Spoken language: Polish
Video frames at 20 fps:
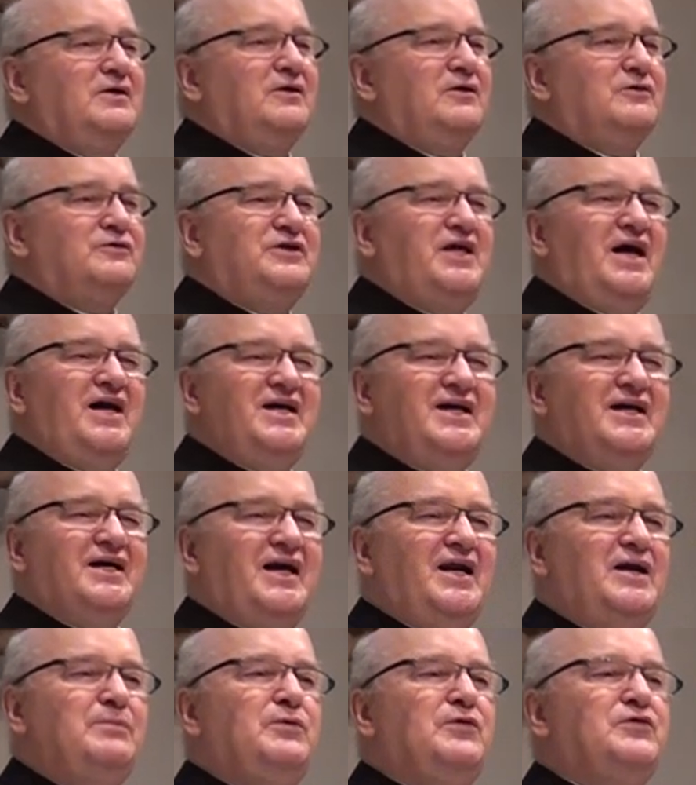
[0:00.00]
Oddanie
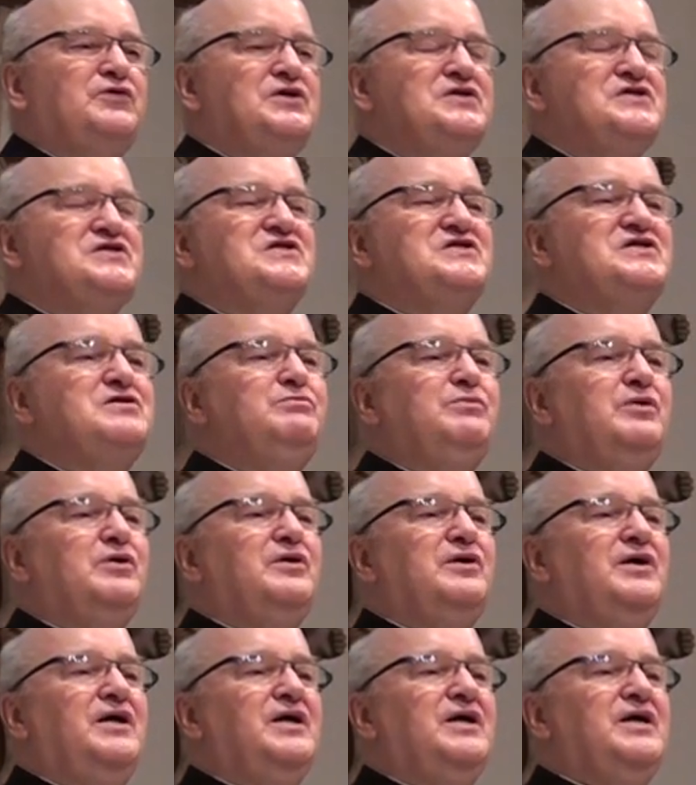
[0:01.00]
chlebów to jest
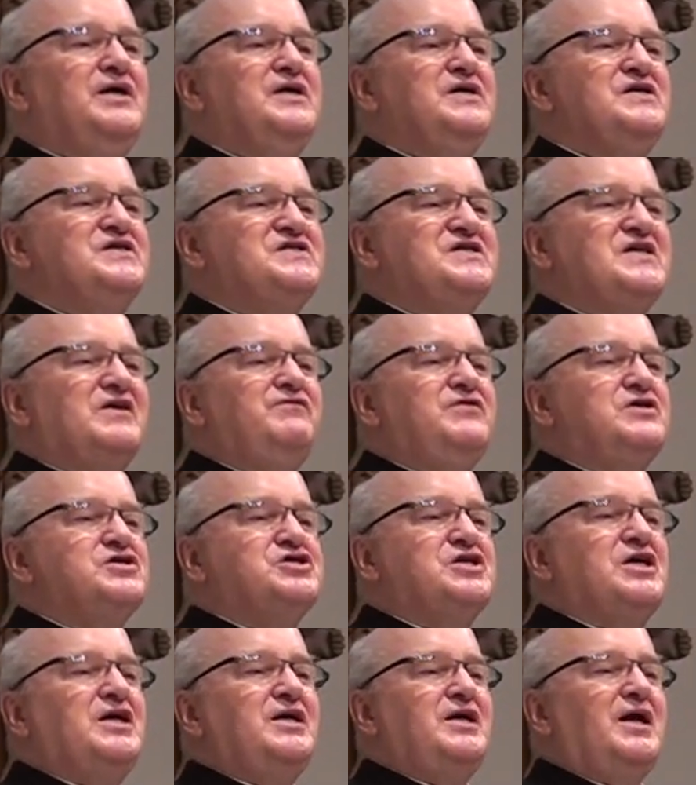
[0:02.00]
symbol
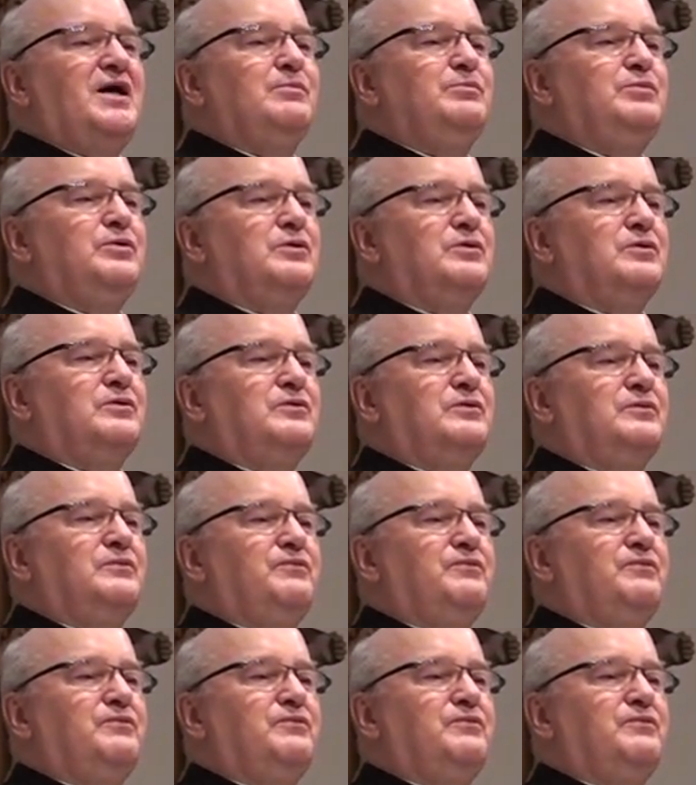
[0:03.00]
zawierzenia Bogu.